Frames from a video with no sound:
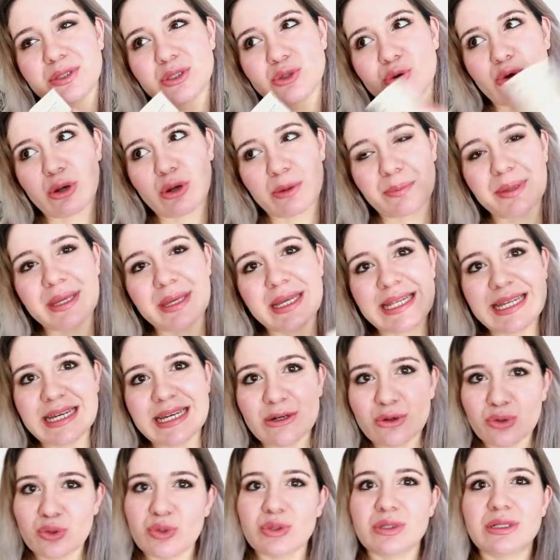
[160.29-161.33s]
sonra
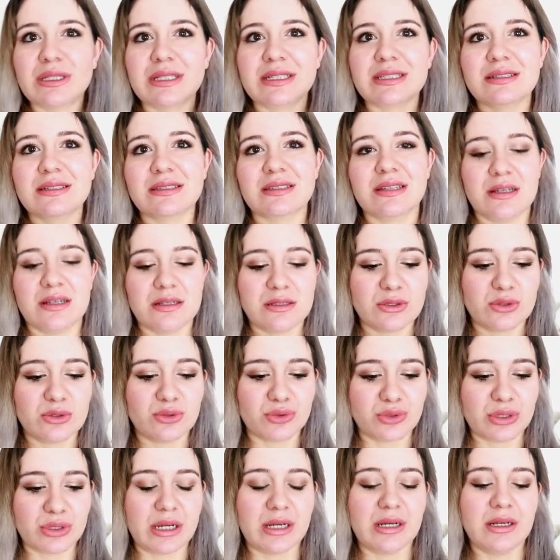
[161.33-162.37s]
peeling uyguladıktan
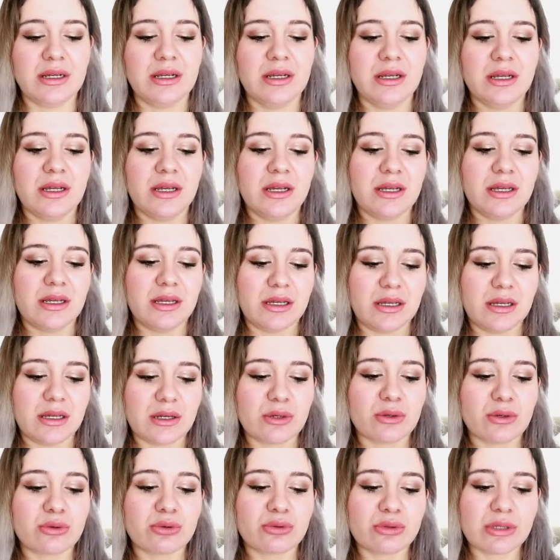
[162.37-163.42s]
sonra
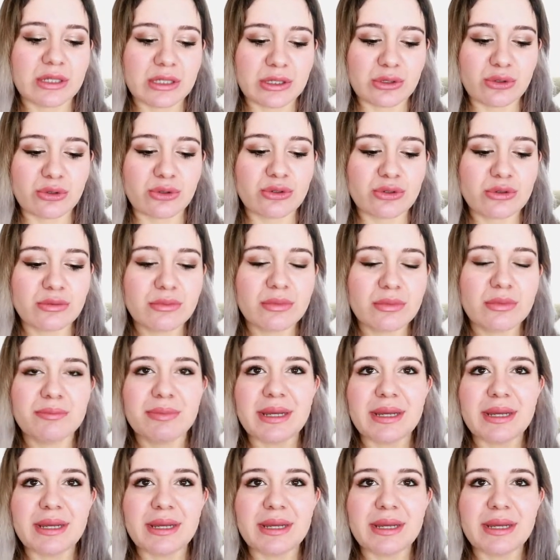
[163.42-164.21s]
e, kullanıyorum.